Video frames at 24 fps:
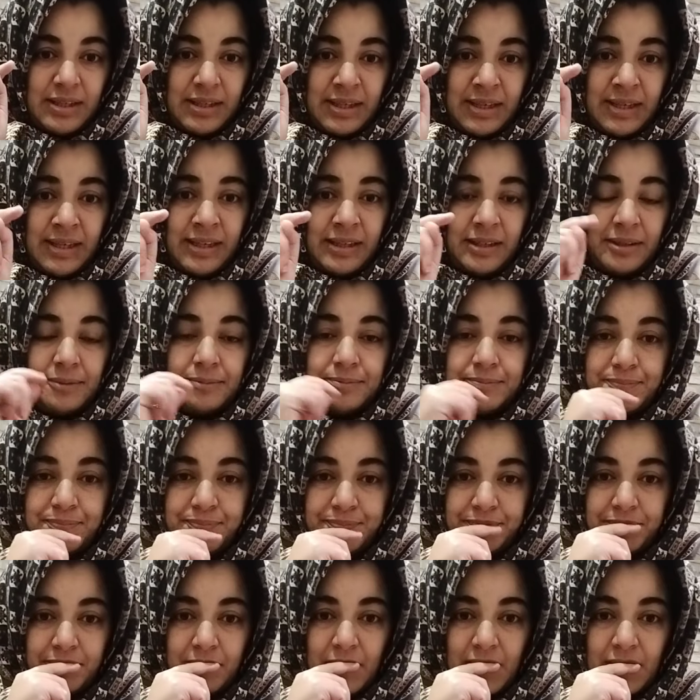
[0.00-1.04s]
Et
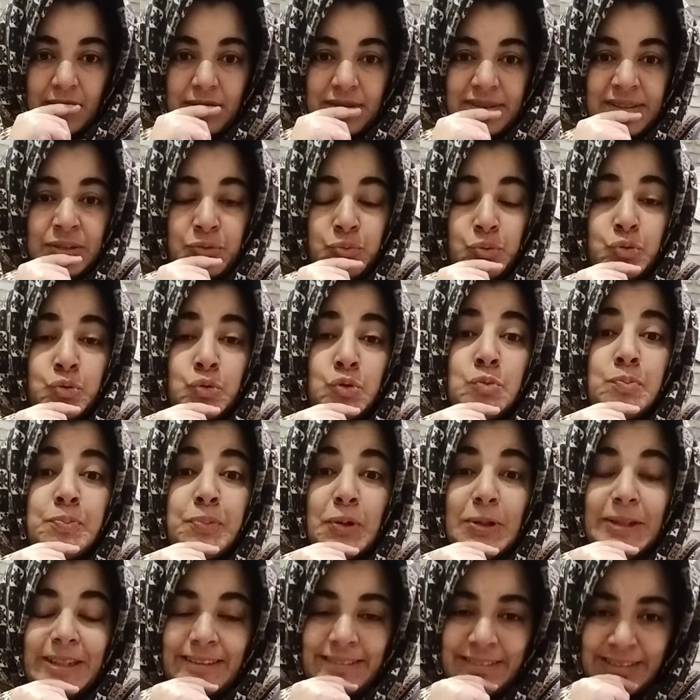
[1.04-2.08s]
c'est toute une
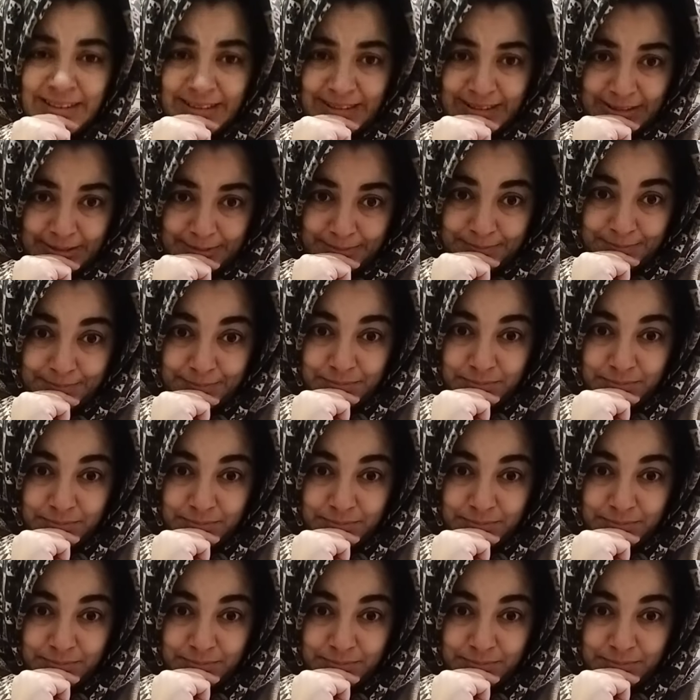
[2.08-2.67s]
politique.